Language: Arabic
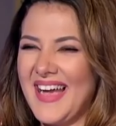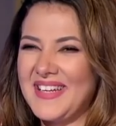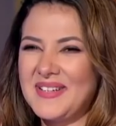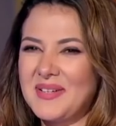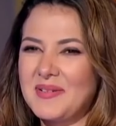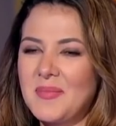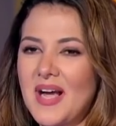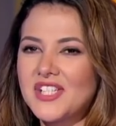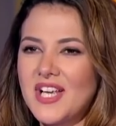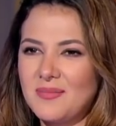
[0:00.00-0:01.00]
انا
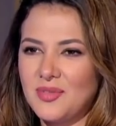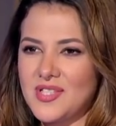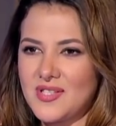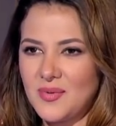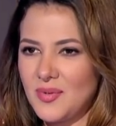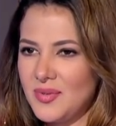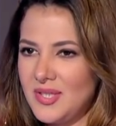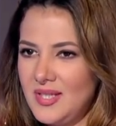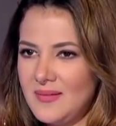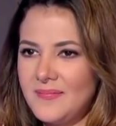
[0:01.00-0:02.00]
بعشق
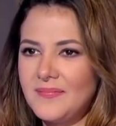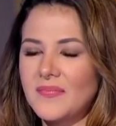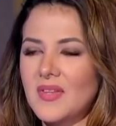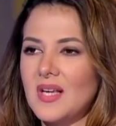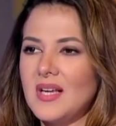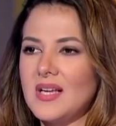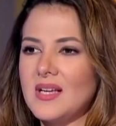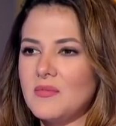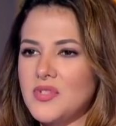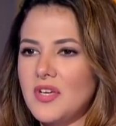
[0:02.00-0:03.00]
المتزوجون
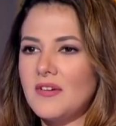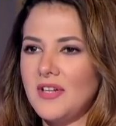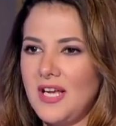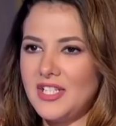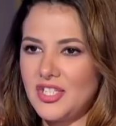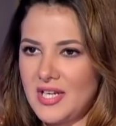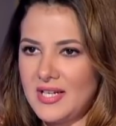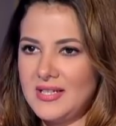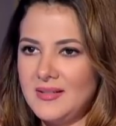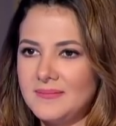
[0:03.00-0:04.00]
آه موسيقى في الحي
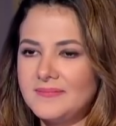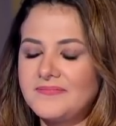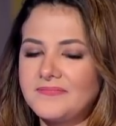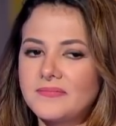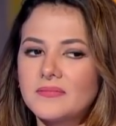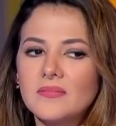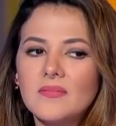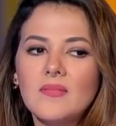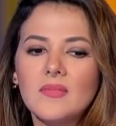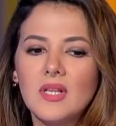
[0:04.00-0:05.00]
الشرقي
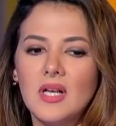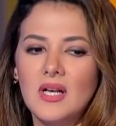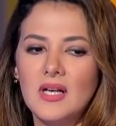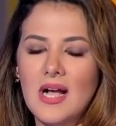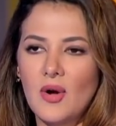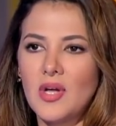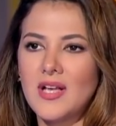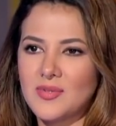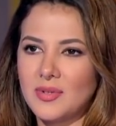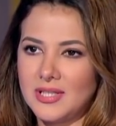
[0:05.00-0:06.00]
آه اخويا
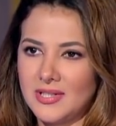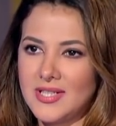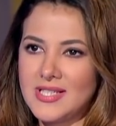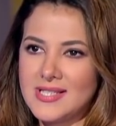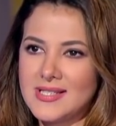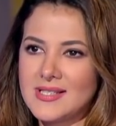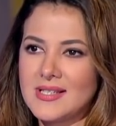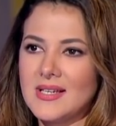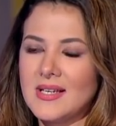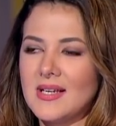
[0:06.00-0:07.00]
هيسون لايس
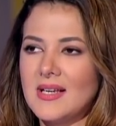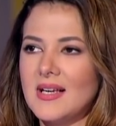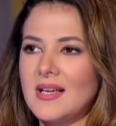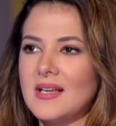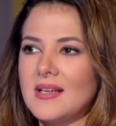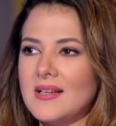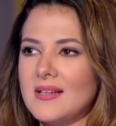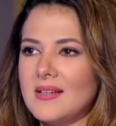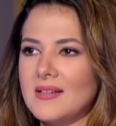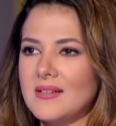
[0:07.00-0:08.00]

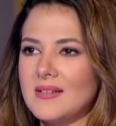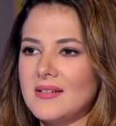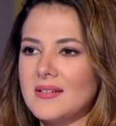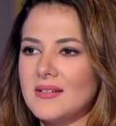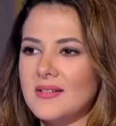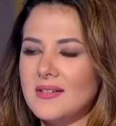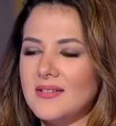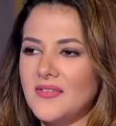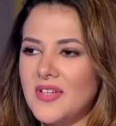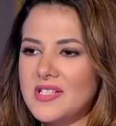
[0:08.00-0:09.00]

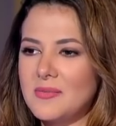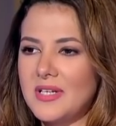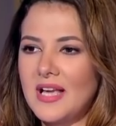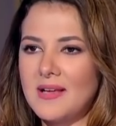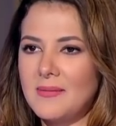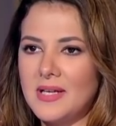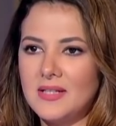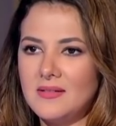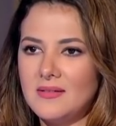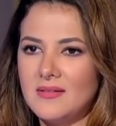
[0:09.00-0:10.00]
آه، فارس بني
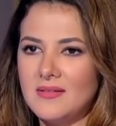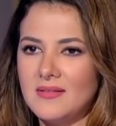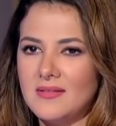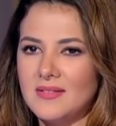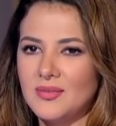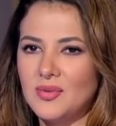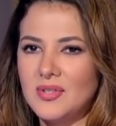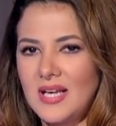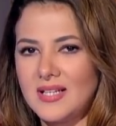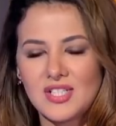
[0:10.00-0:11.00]
خيبان دول
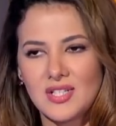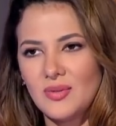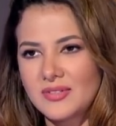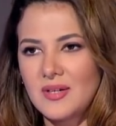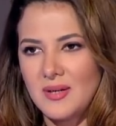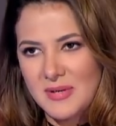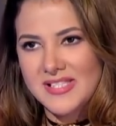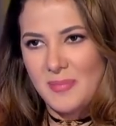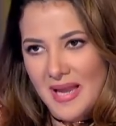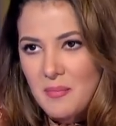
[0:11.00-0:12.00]
يعني عشان قلت
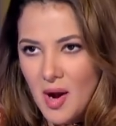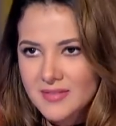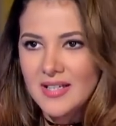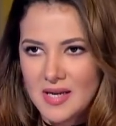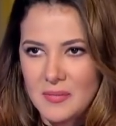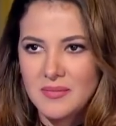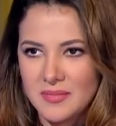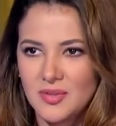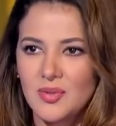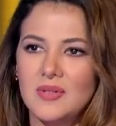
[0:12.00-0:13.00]
بس بحب اكتر كمان
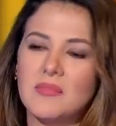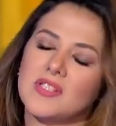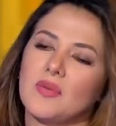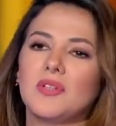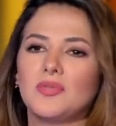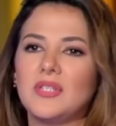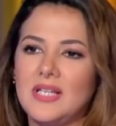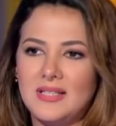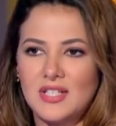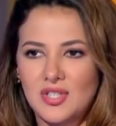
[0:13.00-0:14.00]
من دول بس هم دول يعني